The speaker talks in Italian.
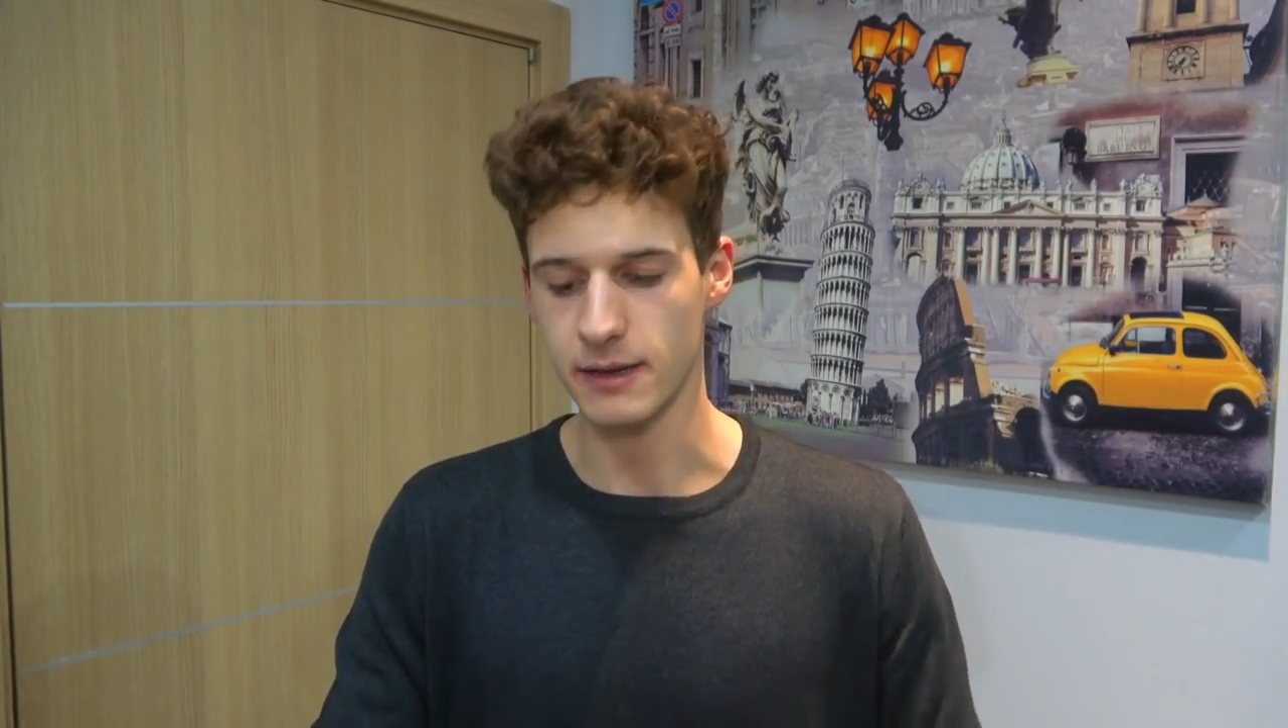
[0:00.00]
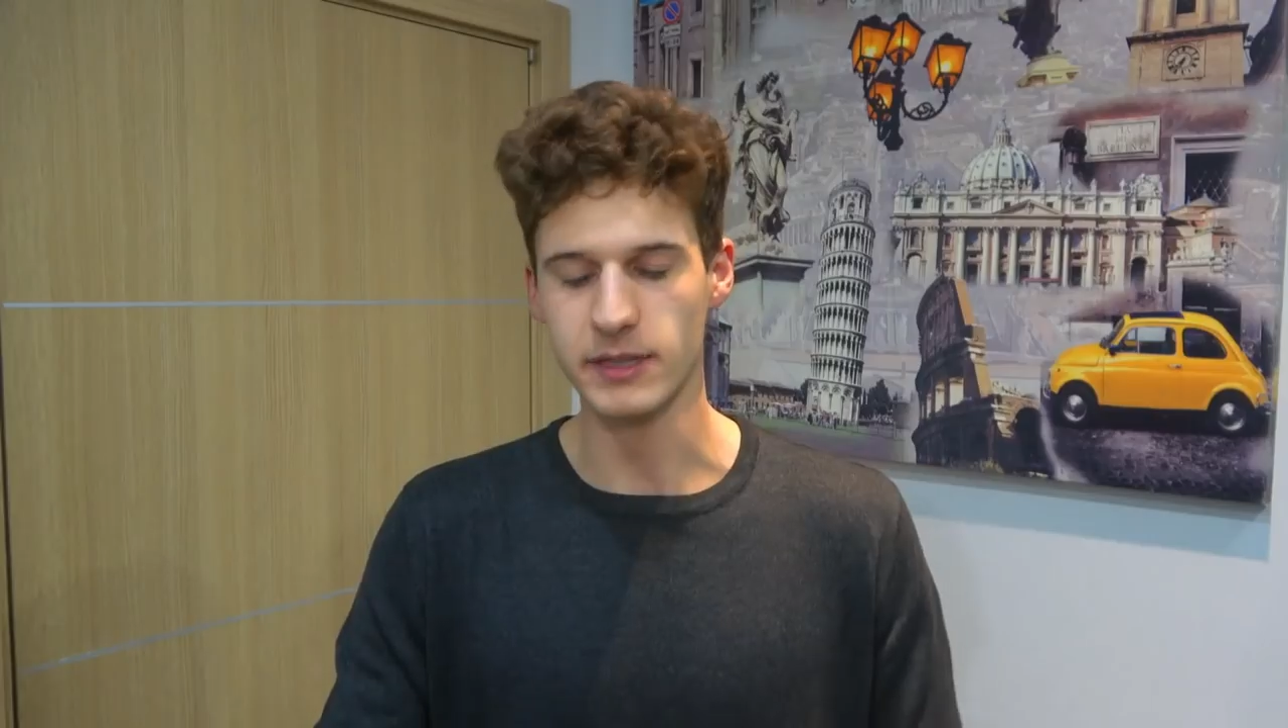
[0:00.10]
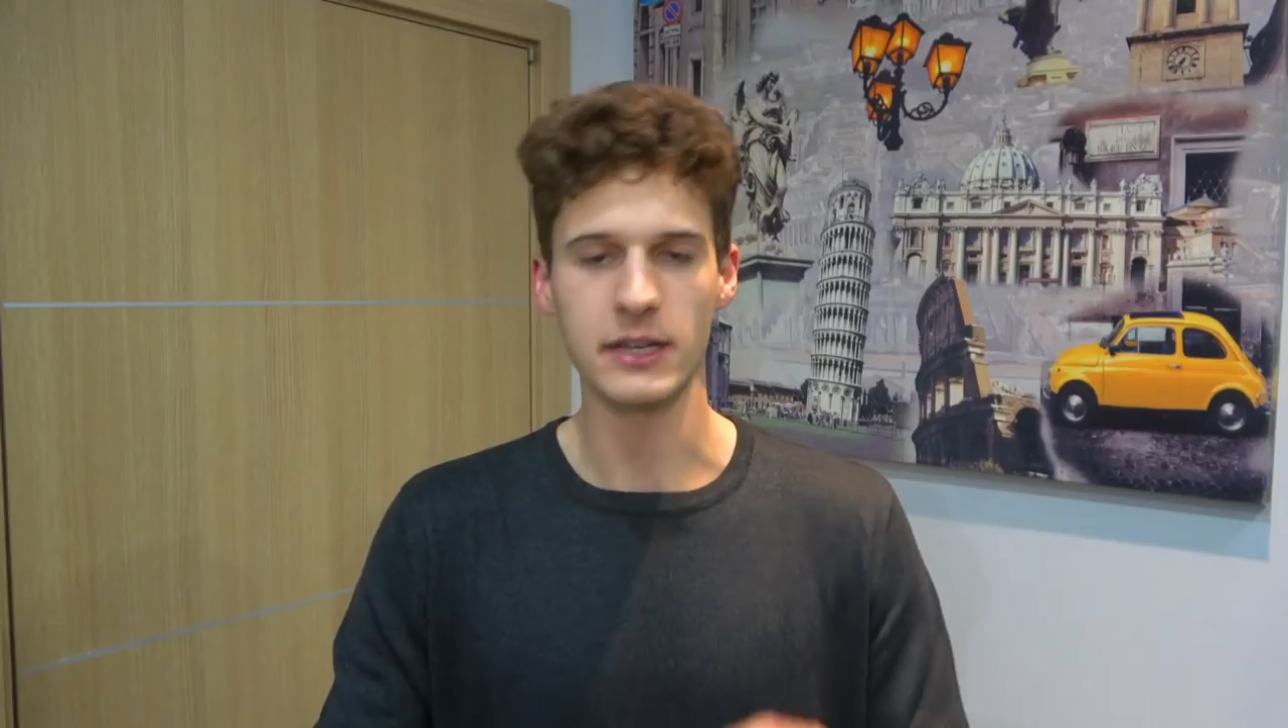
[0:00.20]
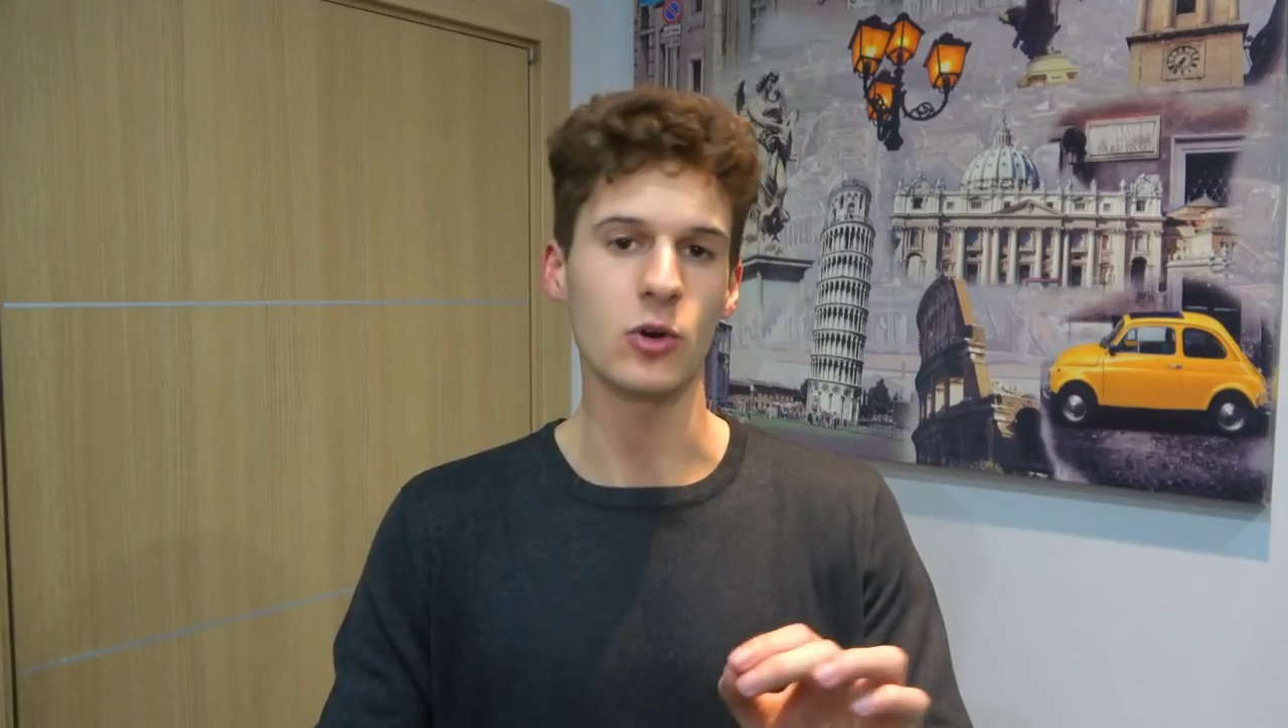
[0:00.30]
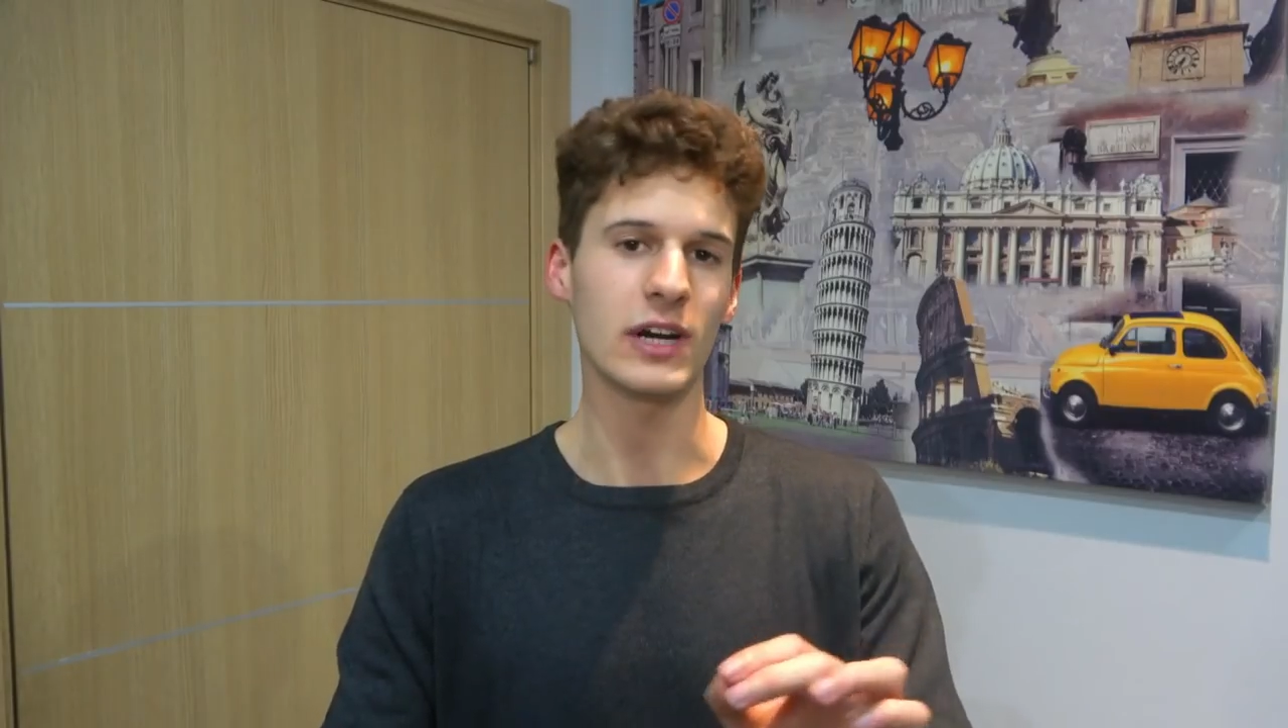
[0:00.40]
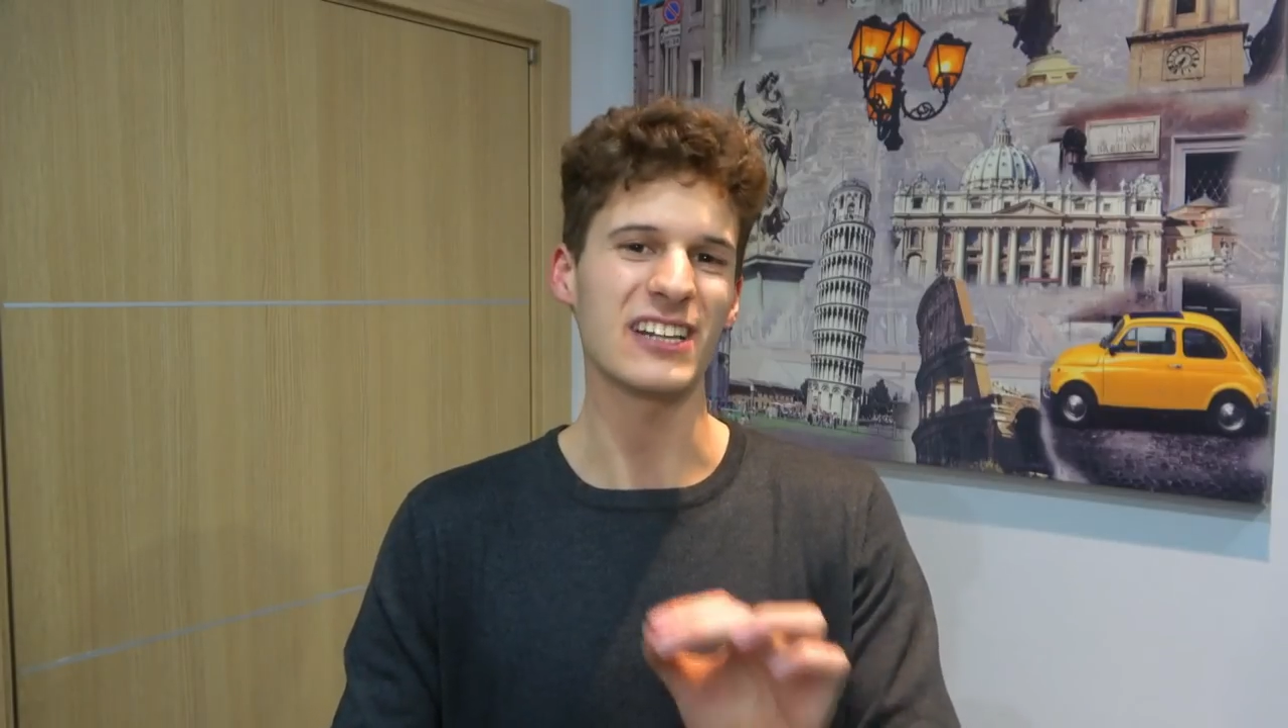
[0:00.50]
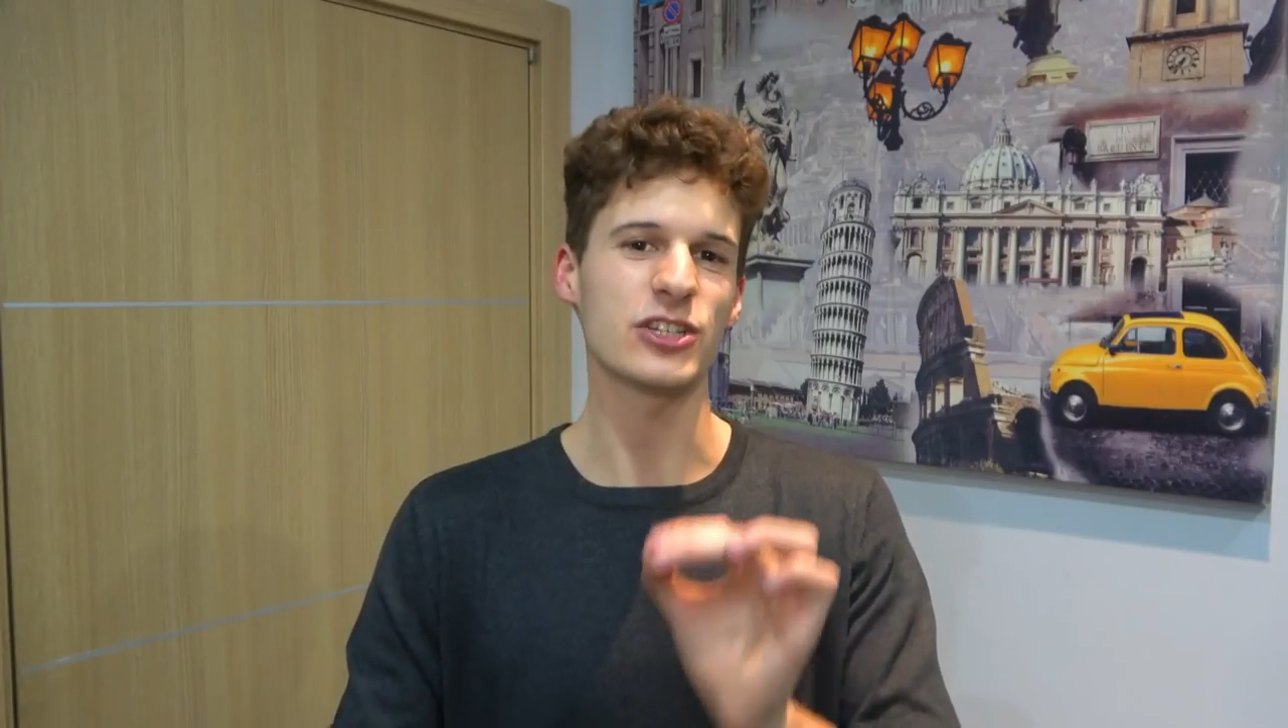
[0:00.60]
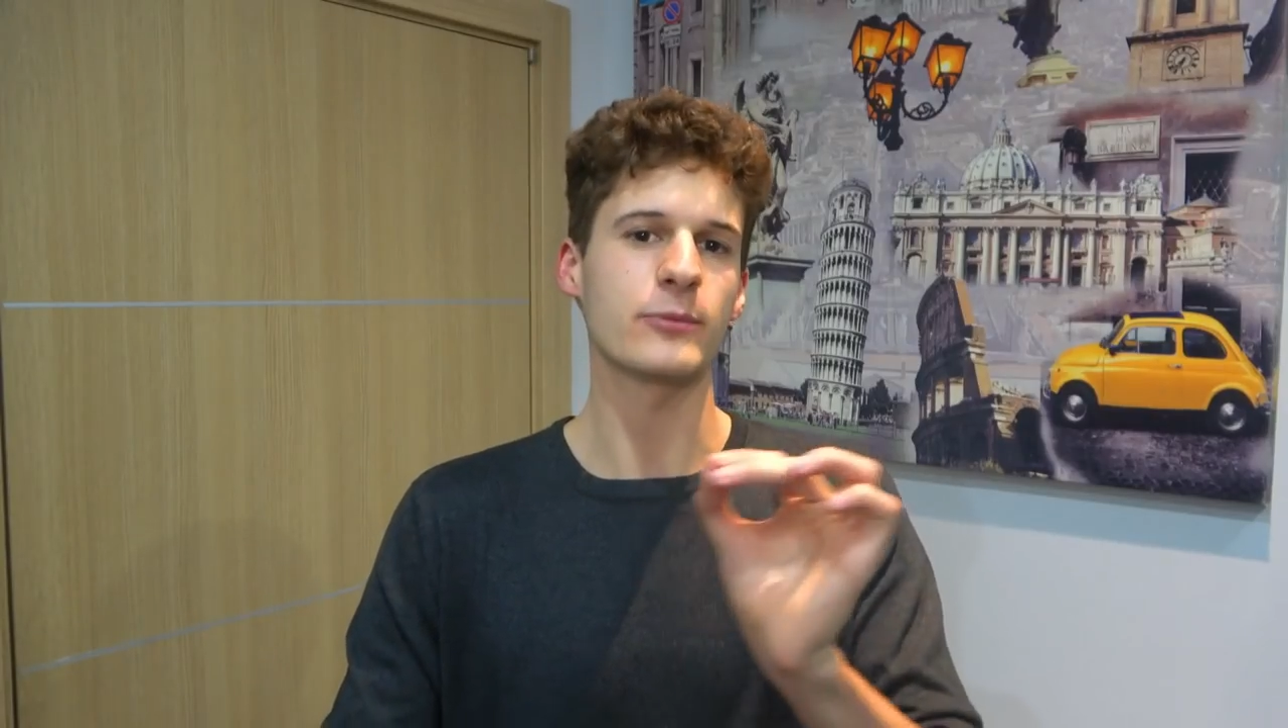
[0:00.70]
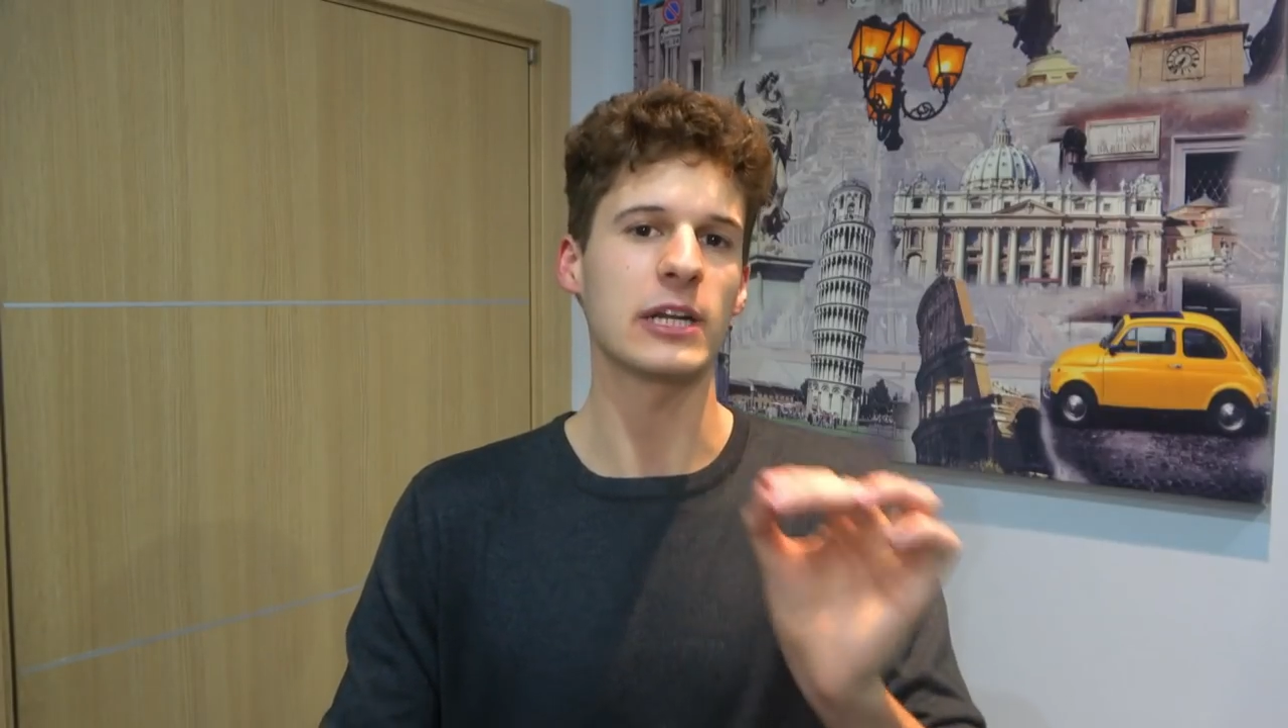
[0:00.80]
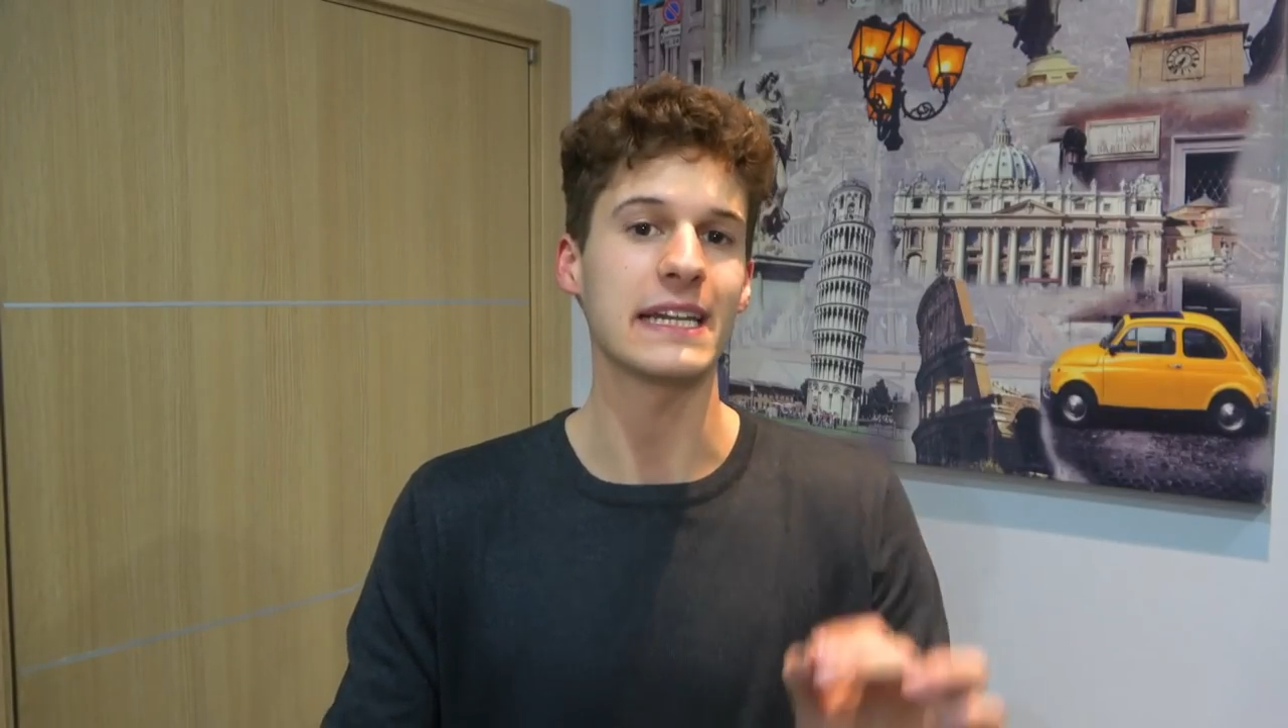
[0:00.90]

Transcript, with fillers: quindi correggiamola